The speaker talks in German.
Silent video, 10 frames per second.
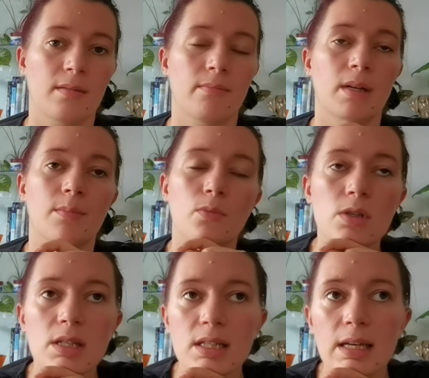man
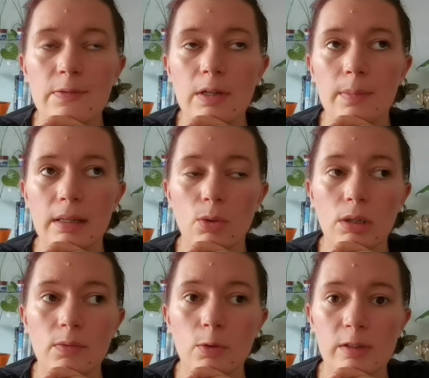muss jetzt einfach mal
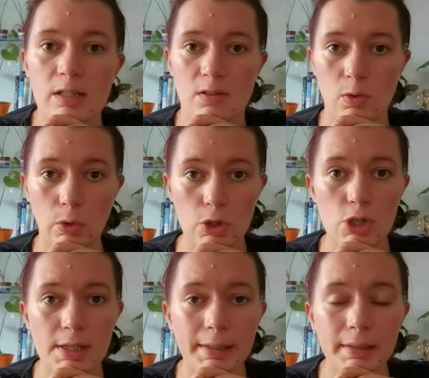irgendwo was
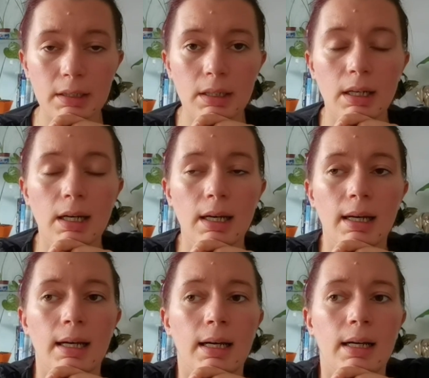zurückstellen,
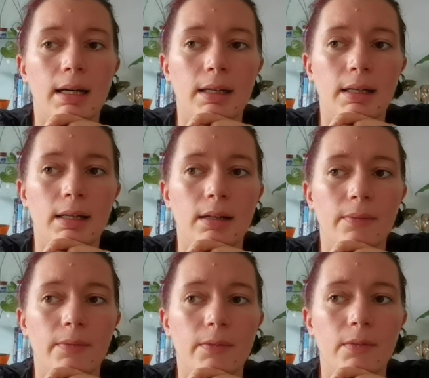äh,
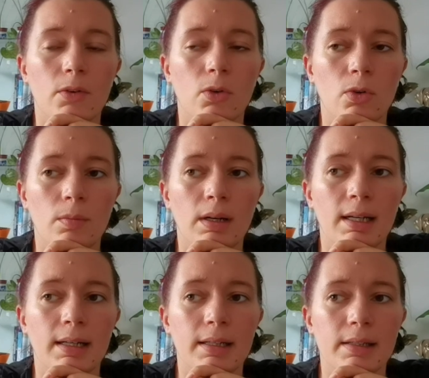um
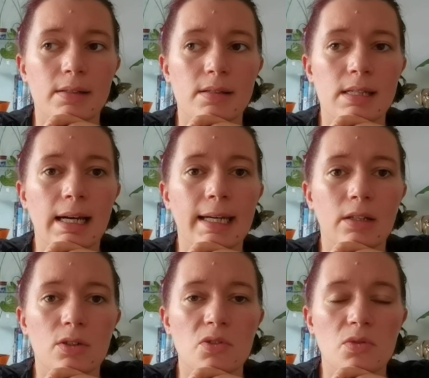halt die
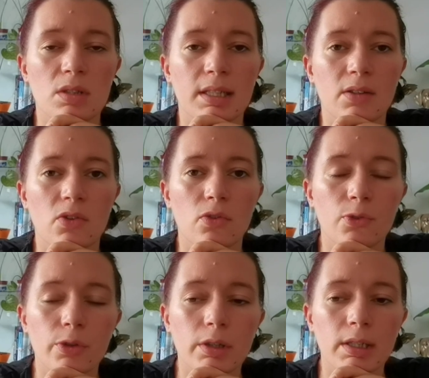eigene Gesundheit zu
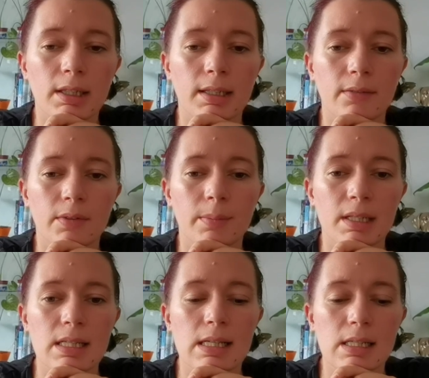fördern. Wenn man
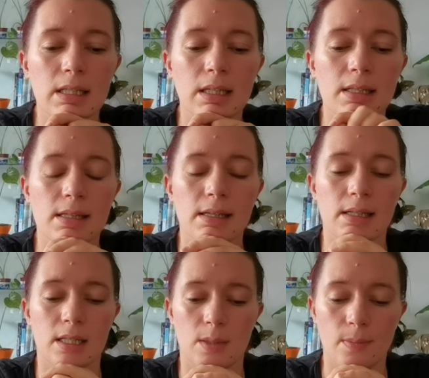das halt nicht
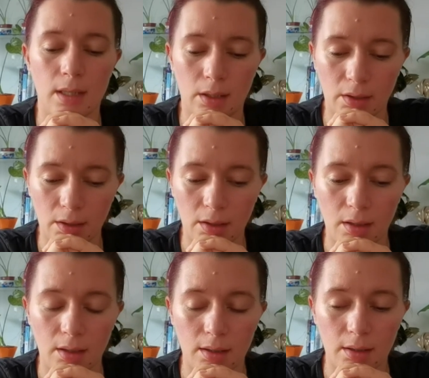rechtzeitig macht,
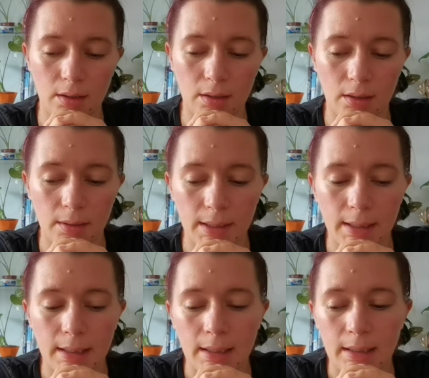dann äh,
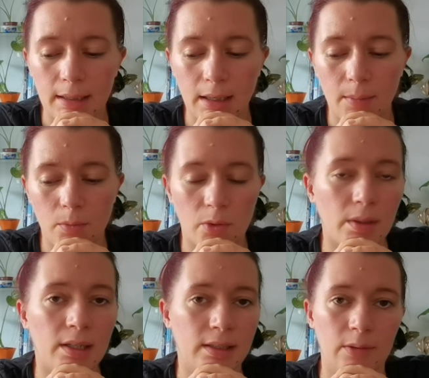ja, muss
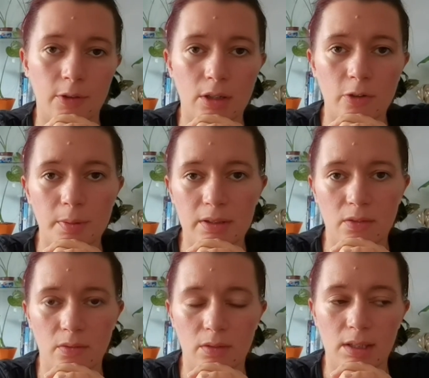man halt einfach
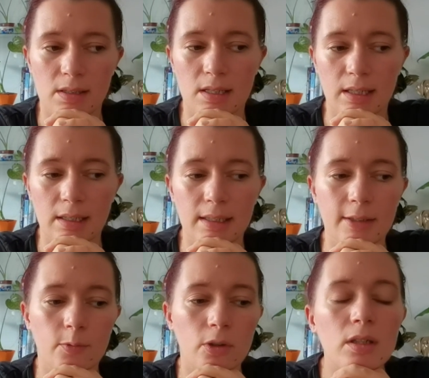aufpassen, weil das kann
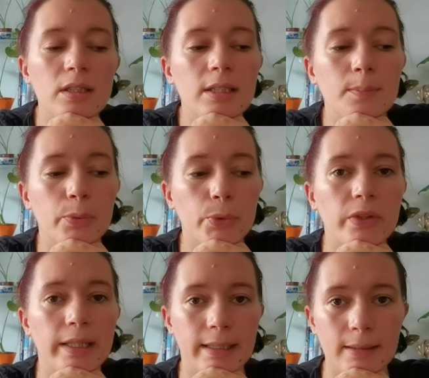halt wirklich
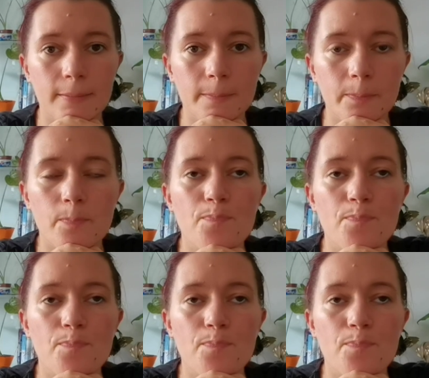böse enden.